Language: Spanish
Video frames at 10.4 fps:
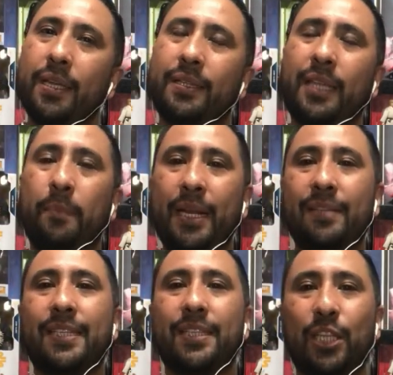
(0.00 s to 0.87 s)

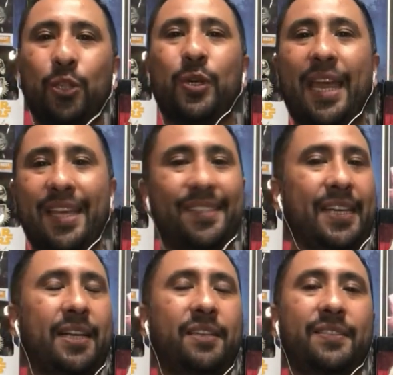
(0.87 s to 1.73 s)
terminas sintiendo que hay
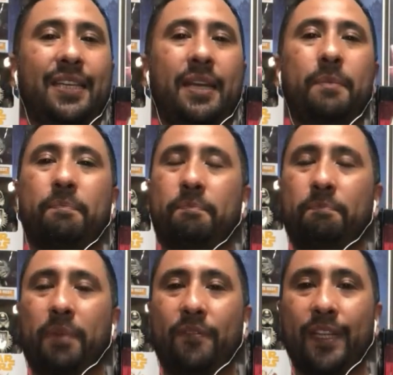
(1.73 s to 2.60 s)
escenas que
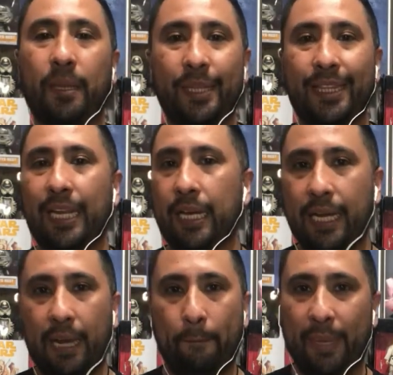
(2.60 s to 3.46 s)
perfectamente le
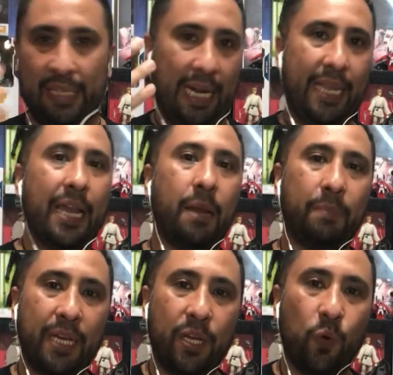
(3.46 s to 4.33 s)
agregan metraje a la
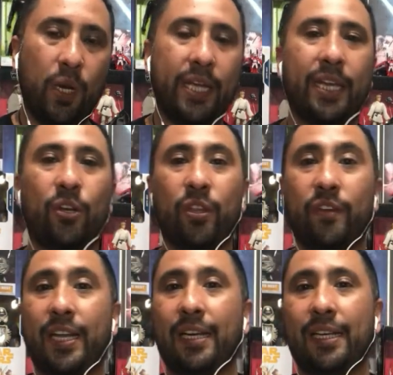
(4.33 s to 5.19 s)
película y que no
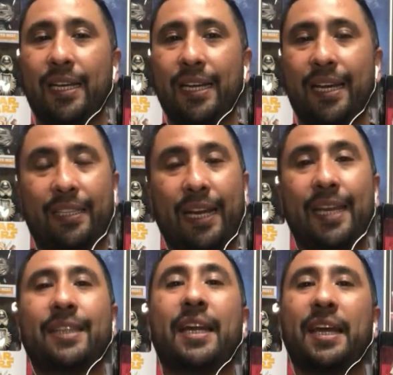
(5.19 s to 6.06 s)
debieran estar ahí.
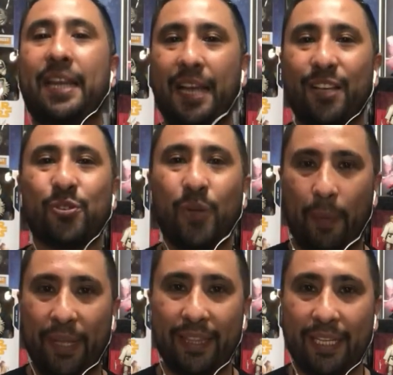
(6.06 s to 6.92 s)
Están agregadas
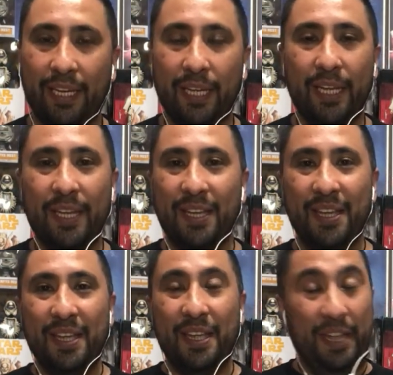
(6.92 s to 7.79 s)
solamente
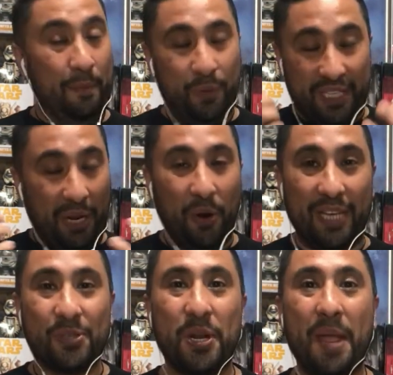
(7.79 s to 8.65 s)
en muchas
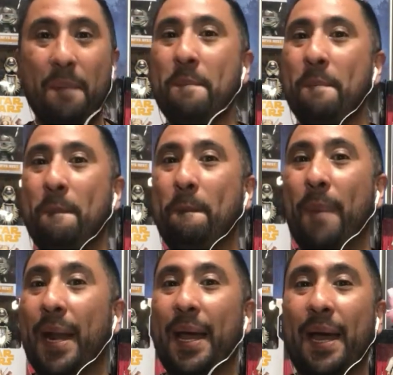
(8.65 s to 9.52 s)
ocasiones
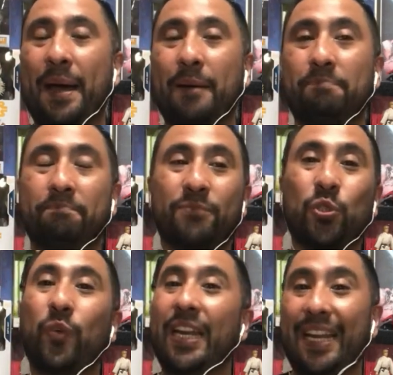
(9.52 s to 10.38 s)
para
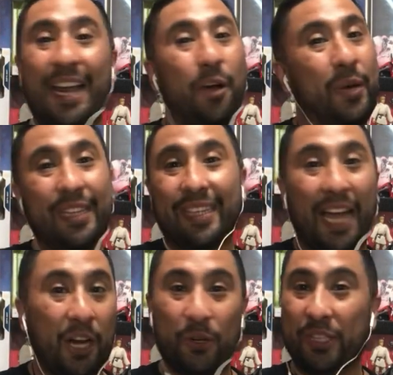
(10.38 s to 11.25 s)
subirle la
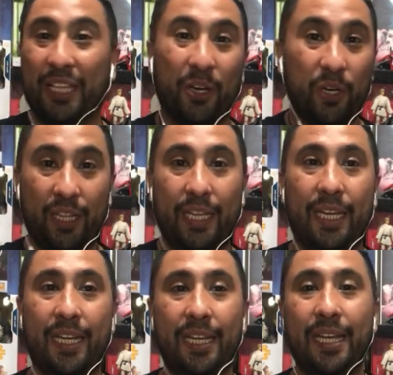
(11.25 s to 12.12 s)
cuenta al contador
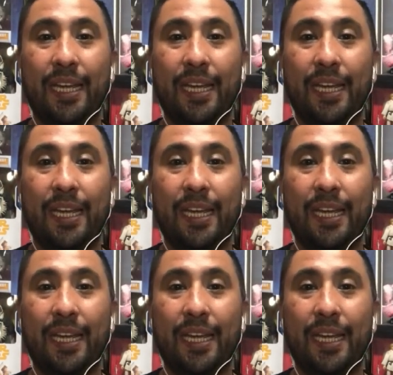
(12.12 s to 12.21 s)
de